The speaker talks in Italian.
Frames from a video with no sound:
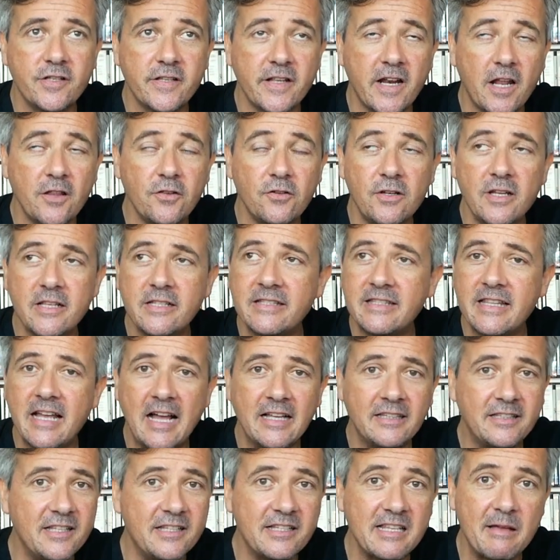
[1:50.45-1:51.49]
saranno le
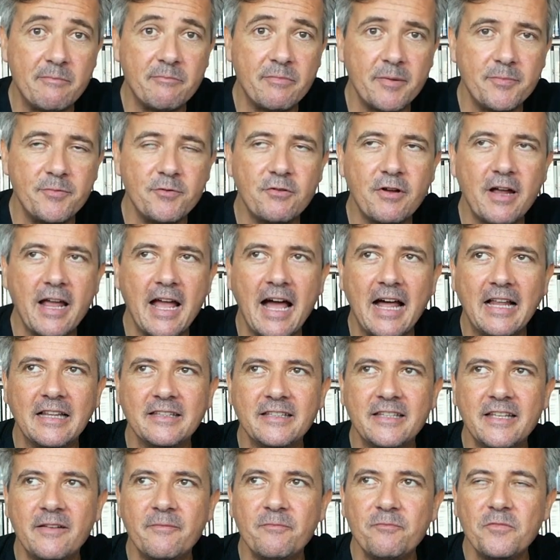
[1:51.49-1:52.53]
estati sempre più
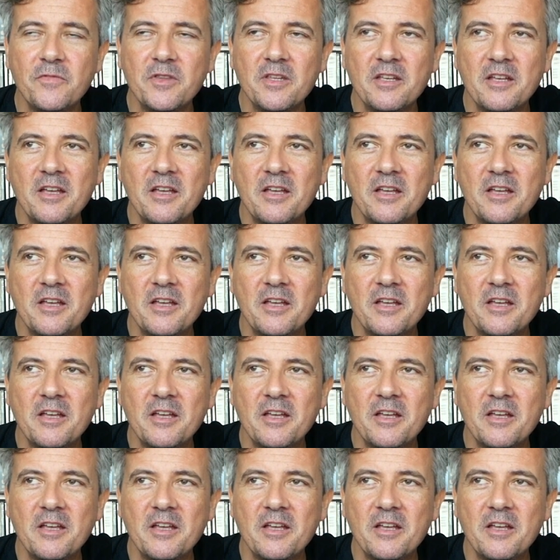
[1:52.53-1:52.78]
calde,